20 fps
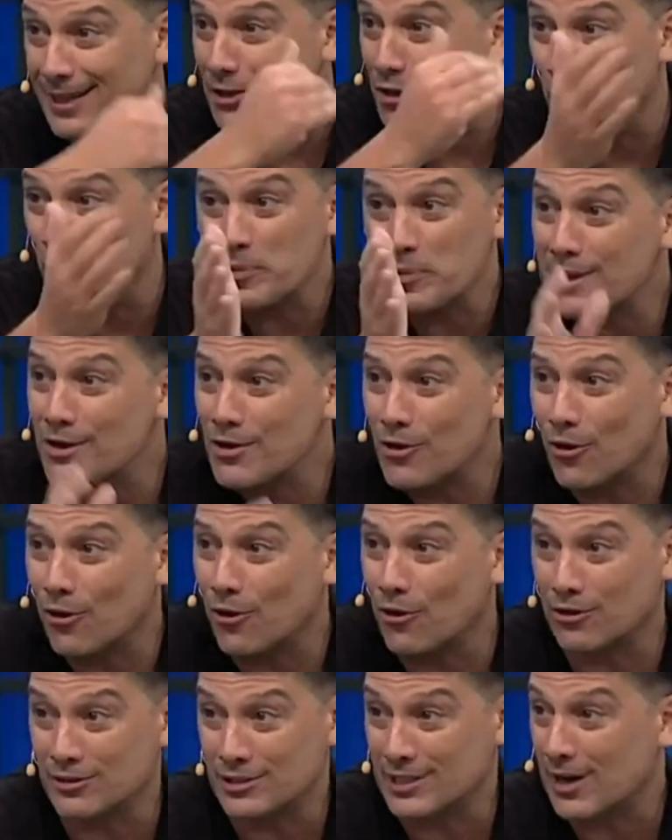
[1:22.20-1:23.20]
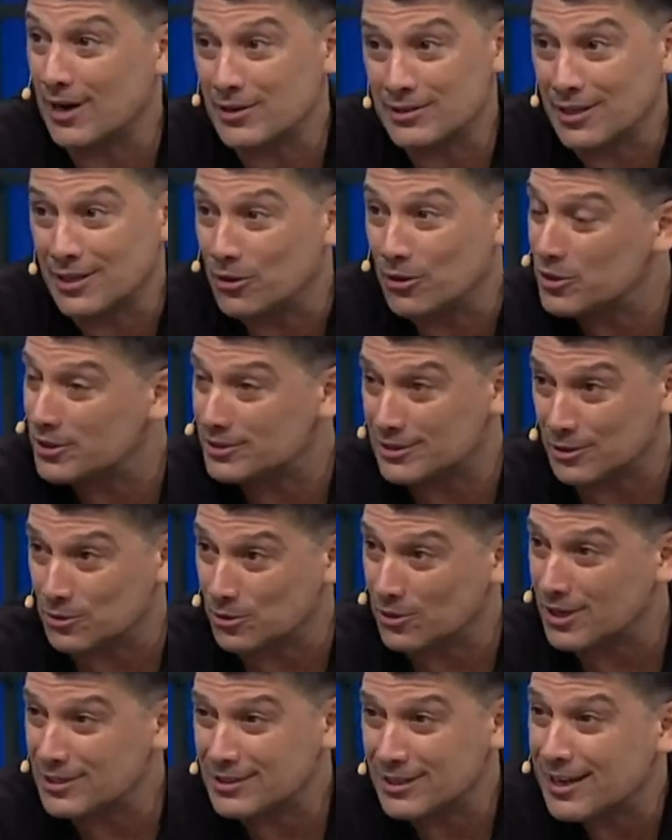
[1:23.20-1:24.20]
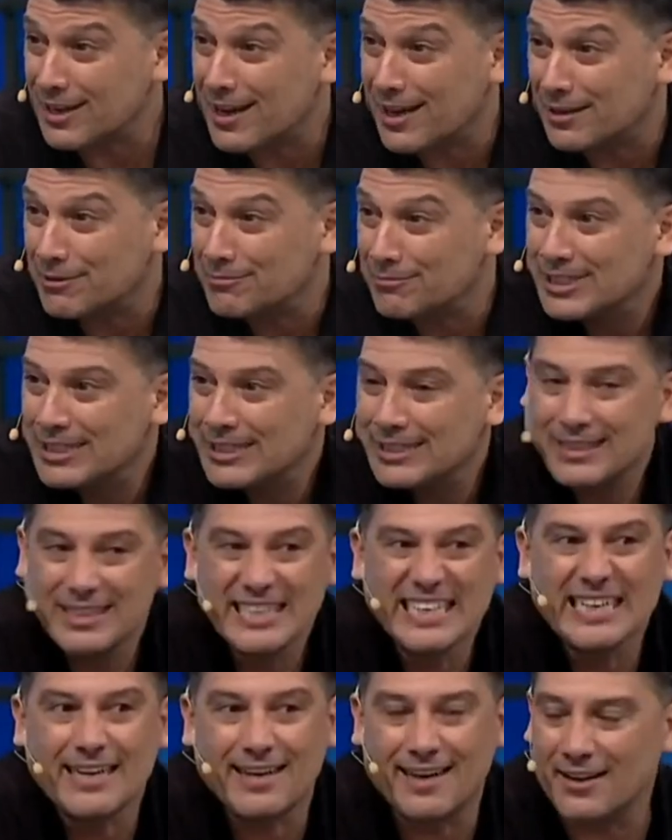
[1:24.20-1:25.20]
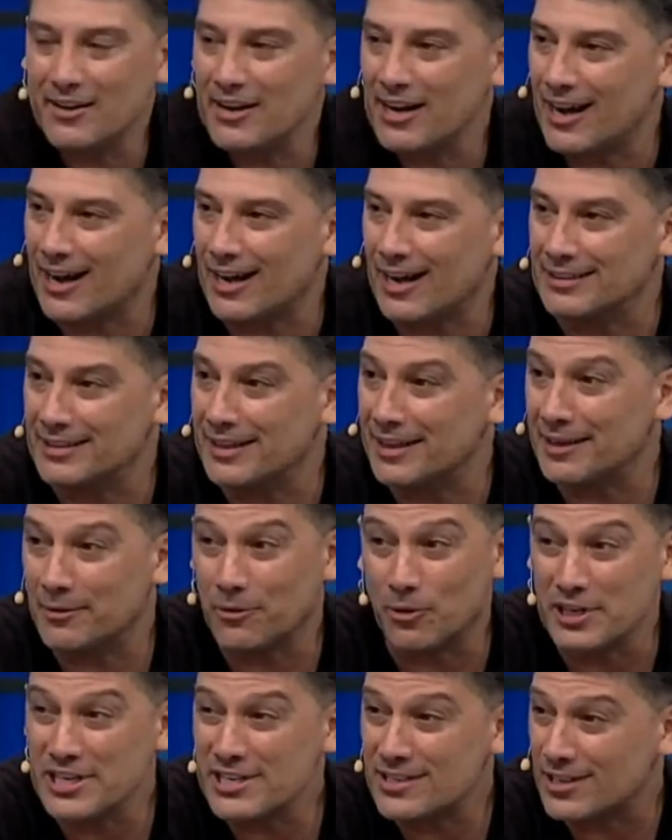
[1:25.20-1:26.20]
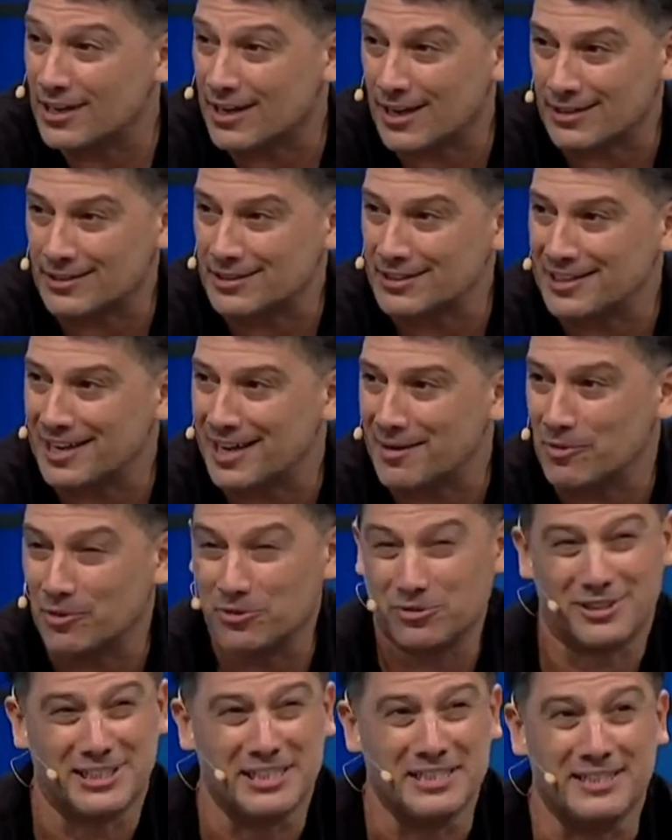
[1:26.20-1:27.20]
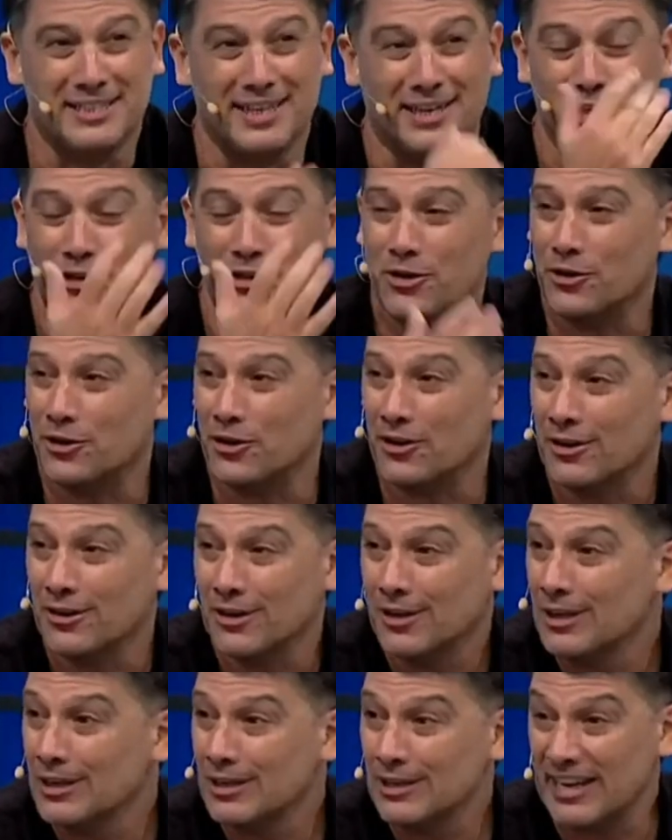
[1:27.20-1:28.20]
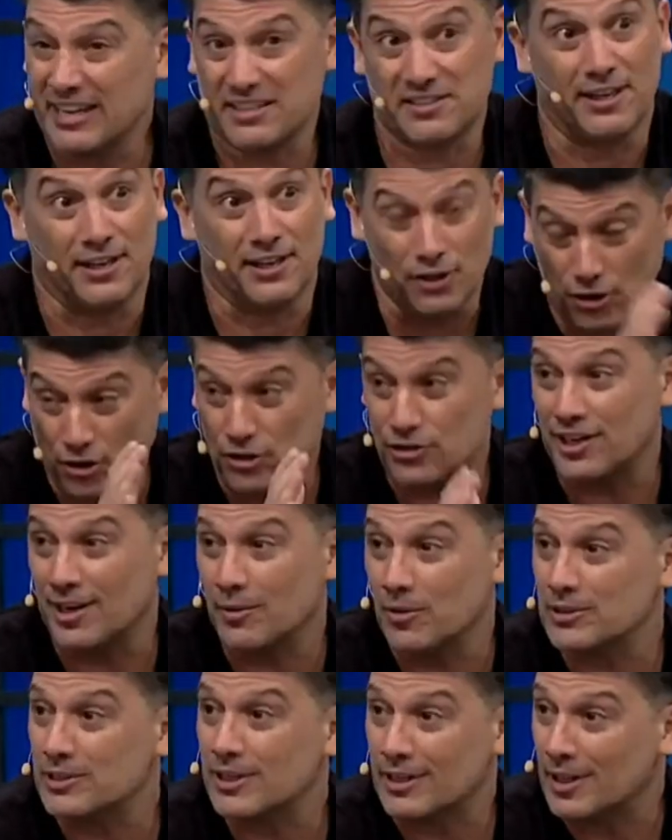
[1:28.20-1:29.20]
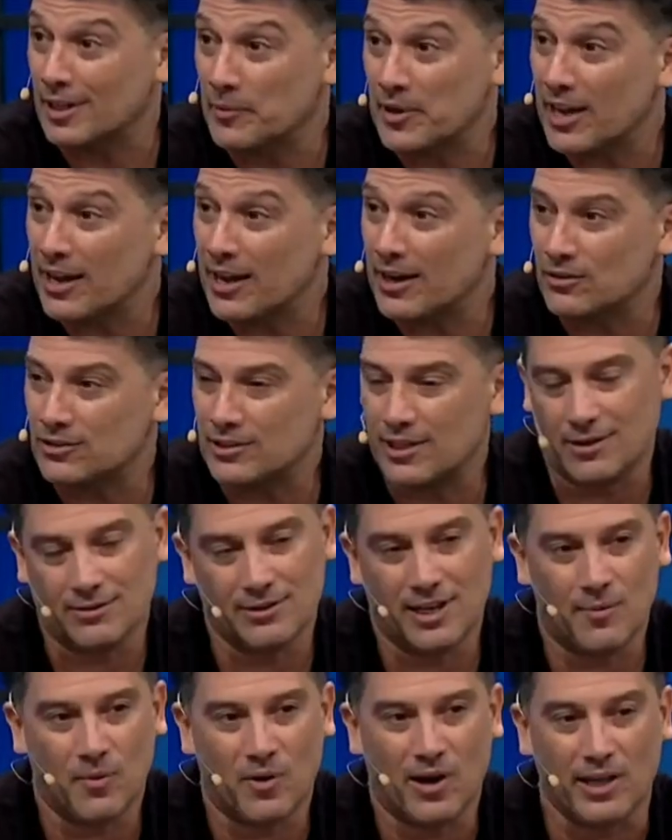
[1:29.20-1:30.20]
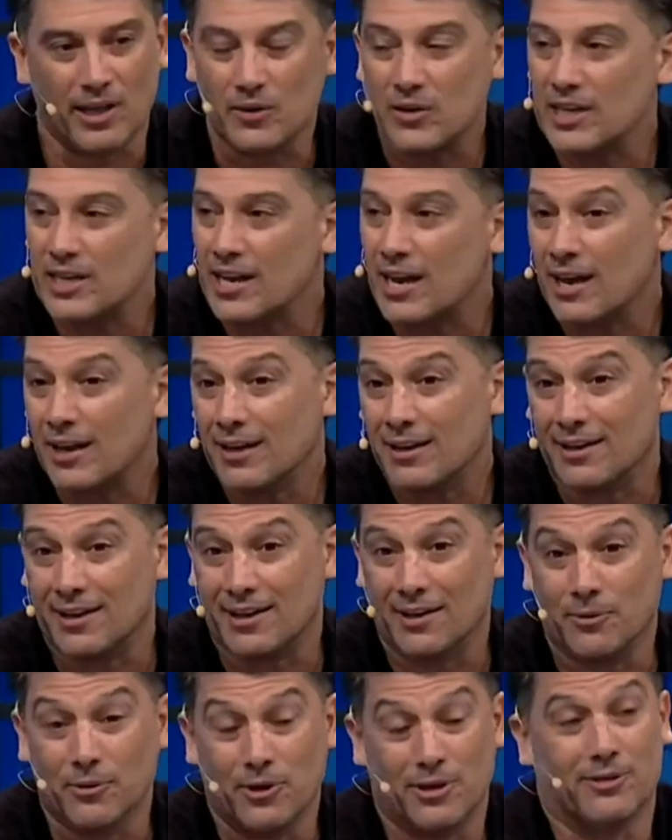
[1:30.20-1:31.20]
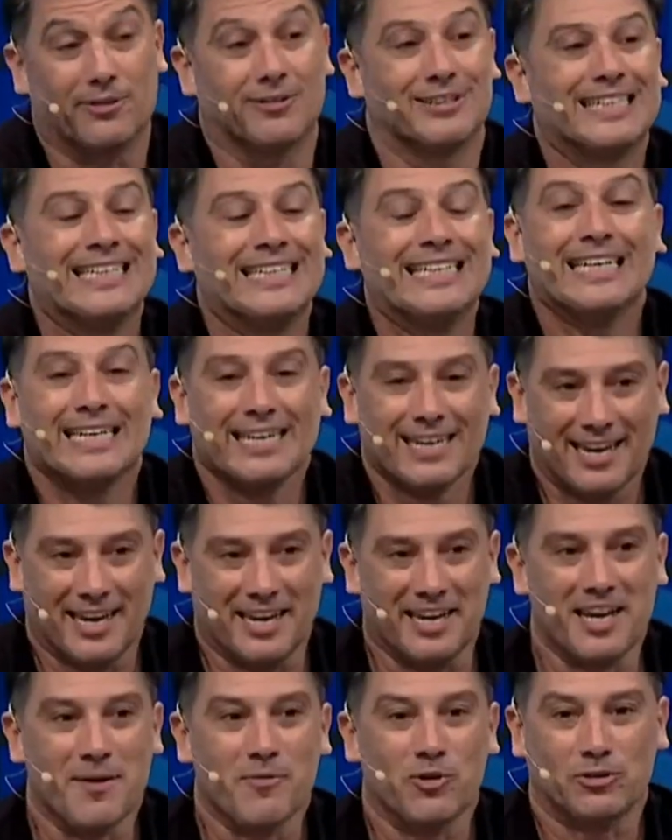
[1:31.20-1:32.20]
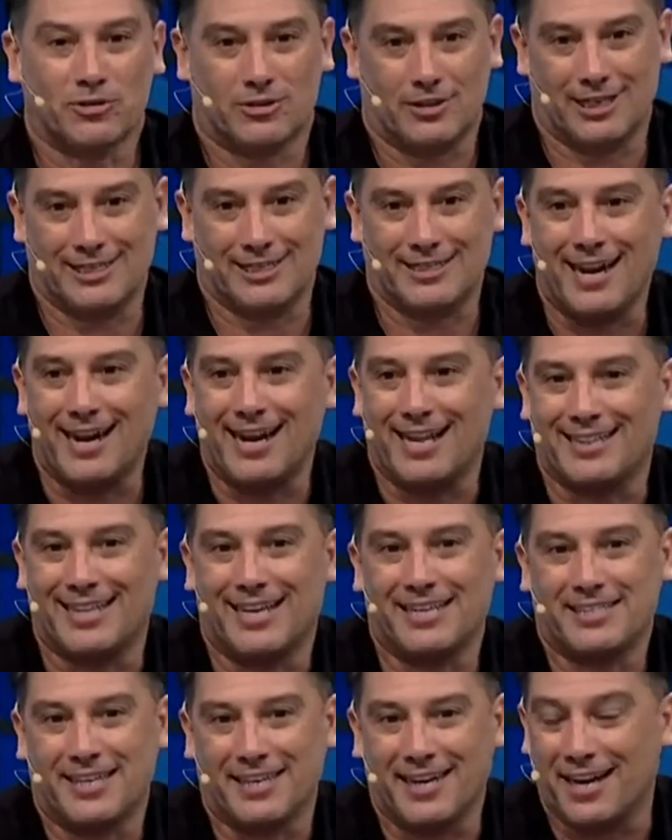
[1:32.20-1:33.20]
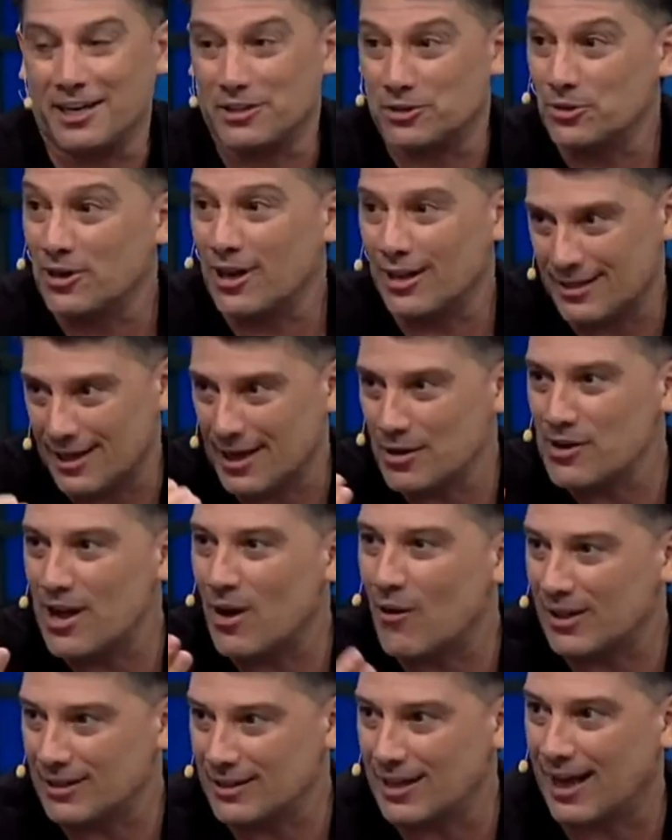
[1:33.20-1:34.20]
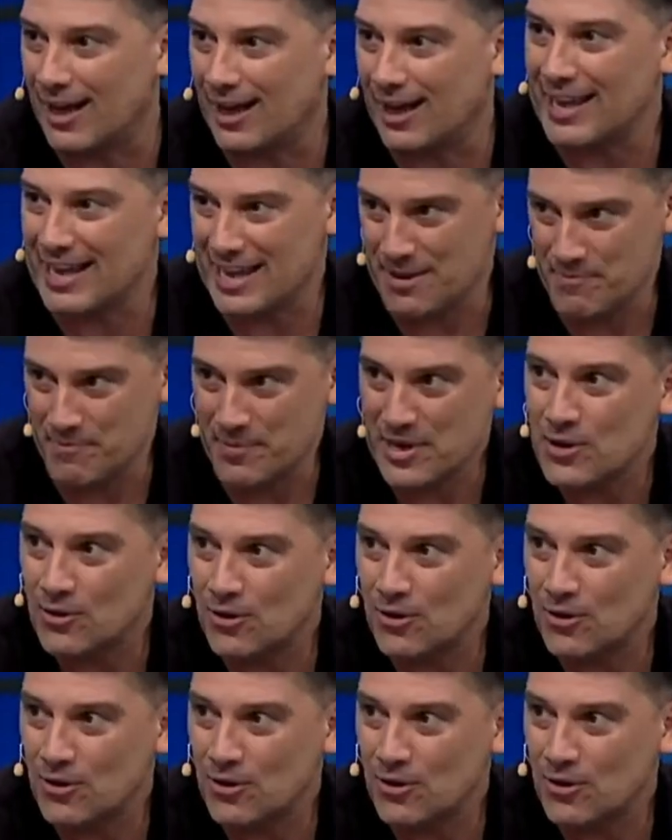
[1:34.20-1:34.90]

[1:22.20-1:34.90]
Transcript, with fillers: hasta el domingo, o llegabas el lunes a tu casa, era increíble la cantidad de boliches que hacíamos, interior, exterior, llegamos a hacer también, o sea, una época divina que, bueno, queríamos estar a la talla y a la altura de traer una banda en